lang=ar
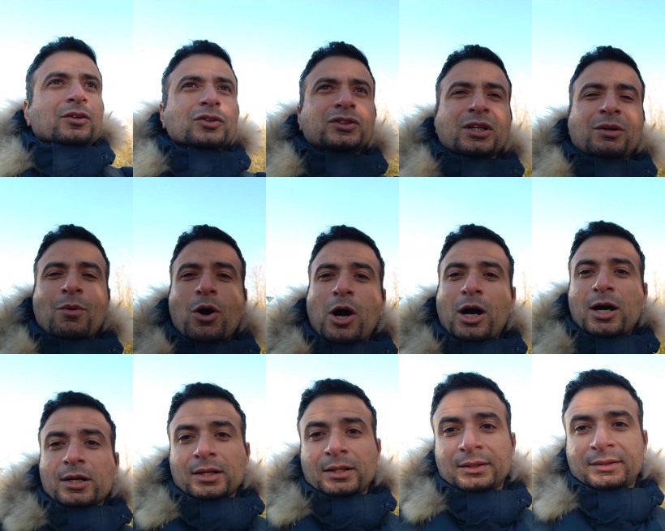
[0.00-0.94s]
روسيا
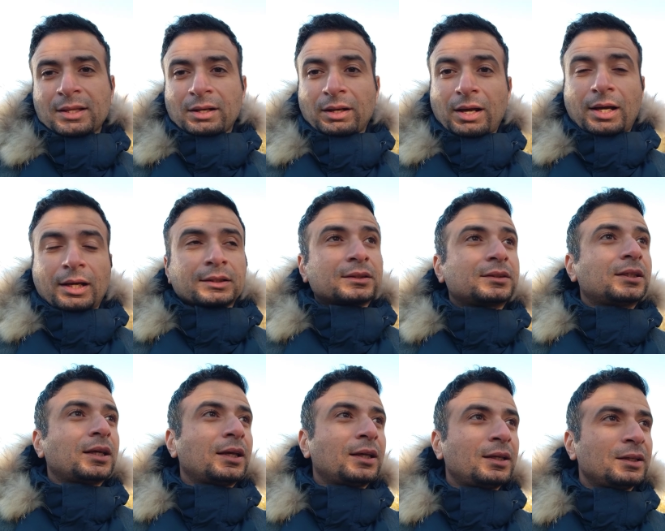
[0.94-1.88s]
مؤخرا طلعت
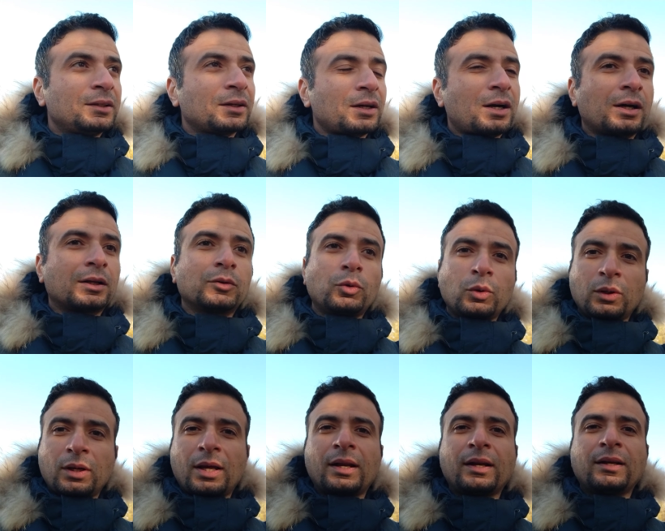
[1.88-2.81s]

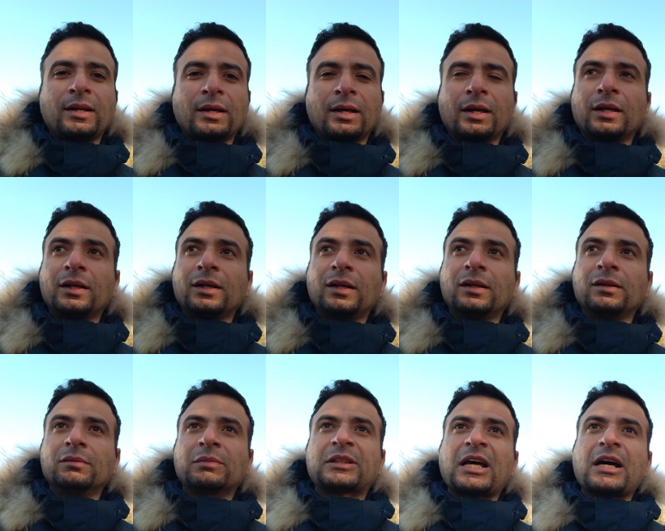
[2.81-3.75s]
قانون ان
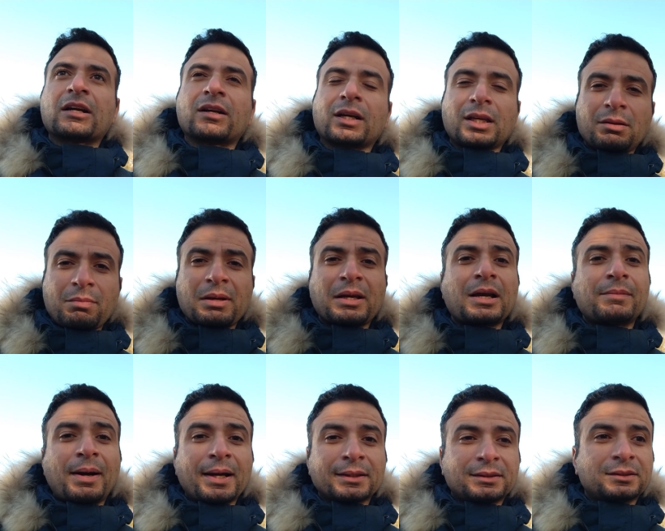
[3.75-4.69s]
المتخرجين من
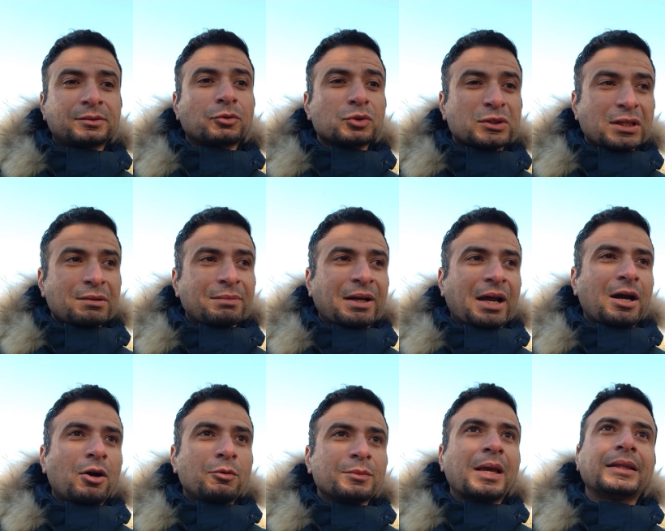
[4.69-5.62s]
جامعات روسيه من
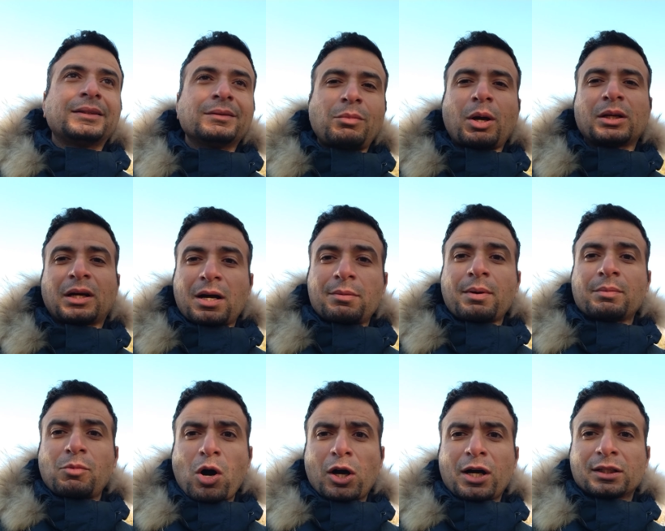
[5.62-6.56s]
حقهم يقدموا على الاقامه
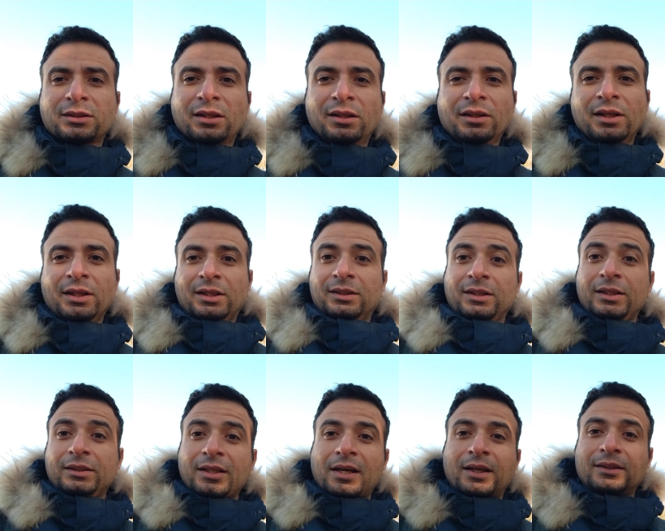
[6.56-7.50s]
المؤقته
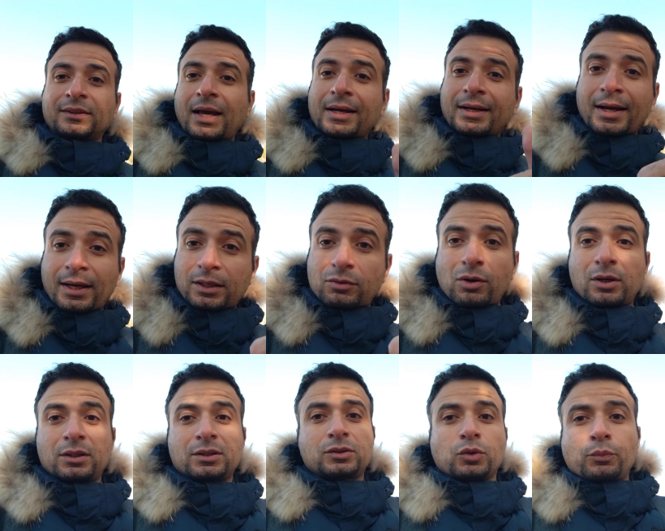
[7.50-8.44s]
ايه ده ده حاجه حلوه
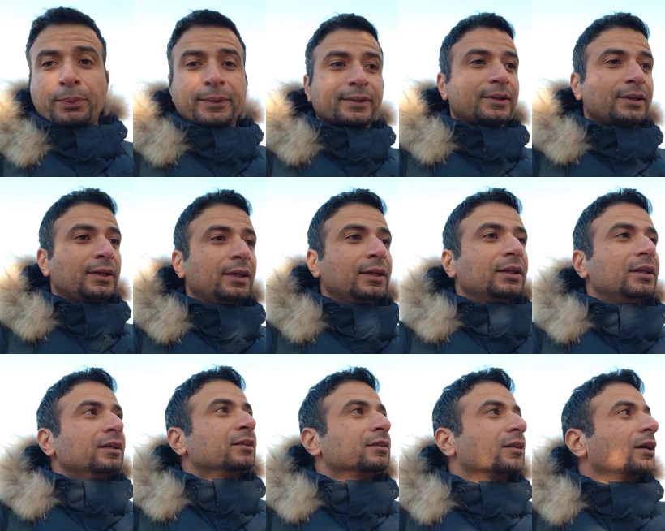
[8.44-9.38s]
سوبر
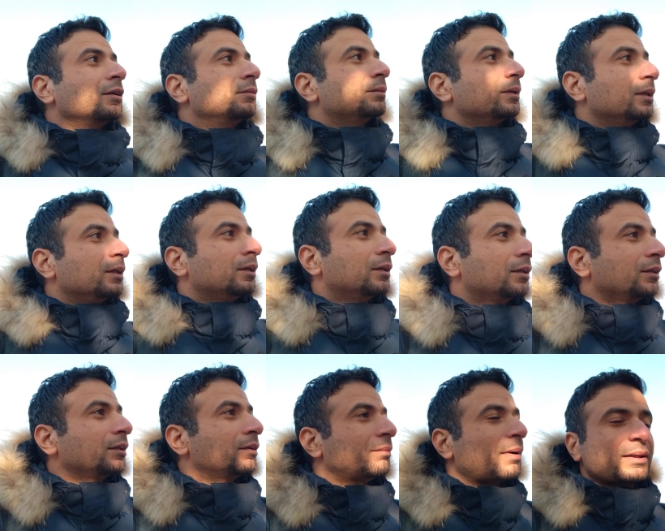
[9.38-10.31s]
طيب
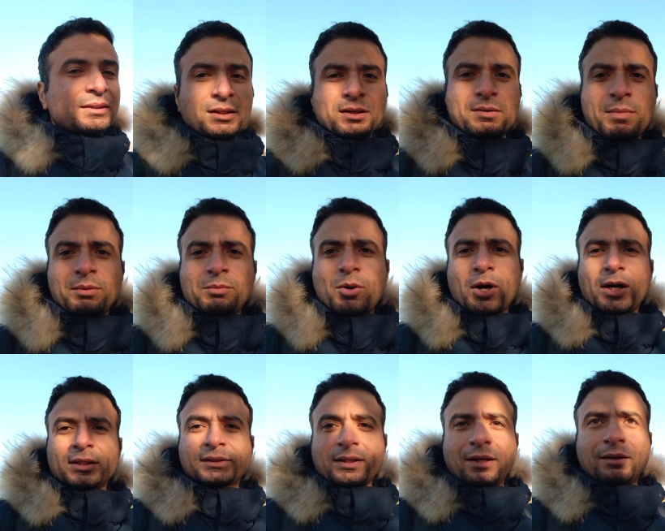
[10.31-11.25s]
آه بعد الاقامه
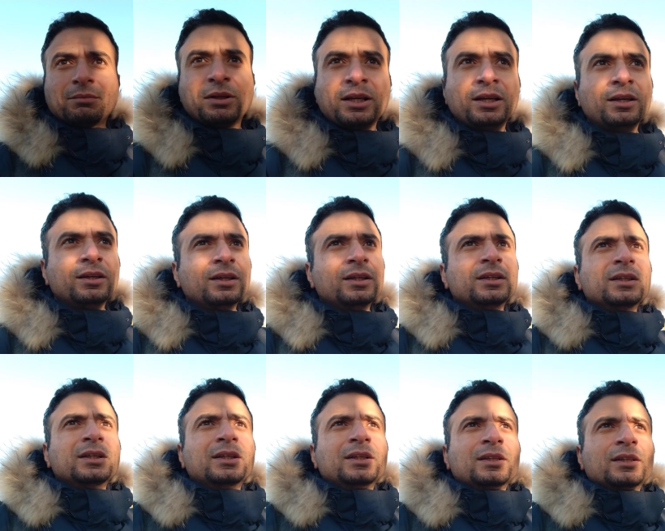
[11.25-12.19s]
المؤقته نعمل ايه
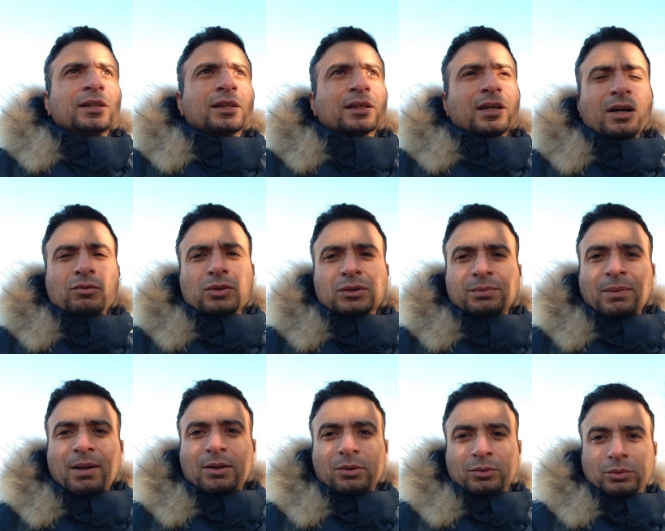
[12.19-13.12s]
اتجوز
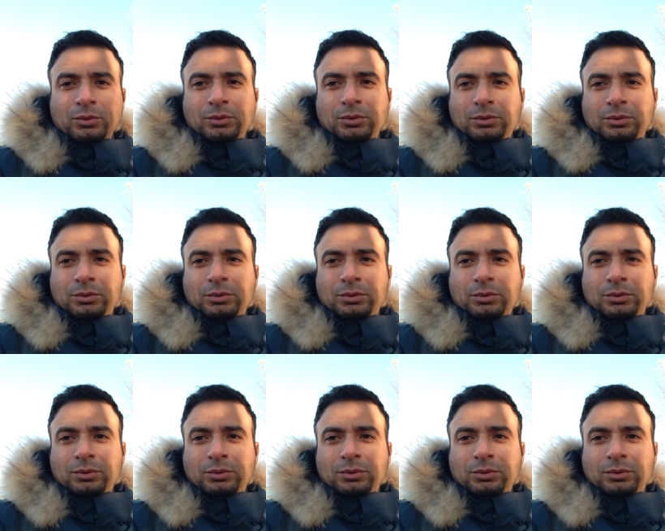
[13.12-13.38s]
بقى و...